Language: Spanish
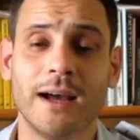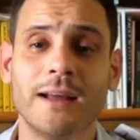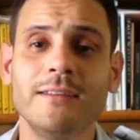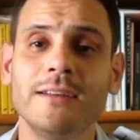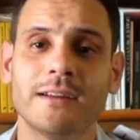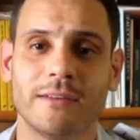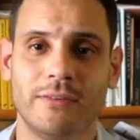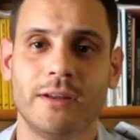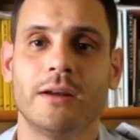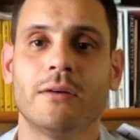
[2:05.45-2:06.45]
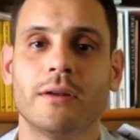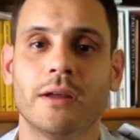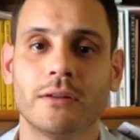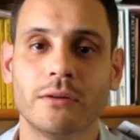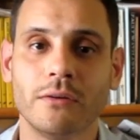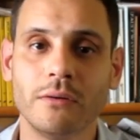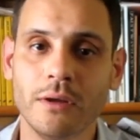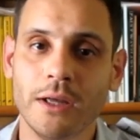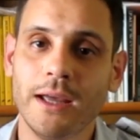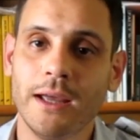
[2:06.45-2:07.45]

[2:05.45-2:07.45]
¿A qué se refiere con esto? ¿no?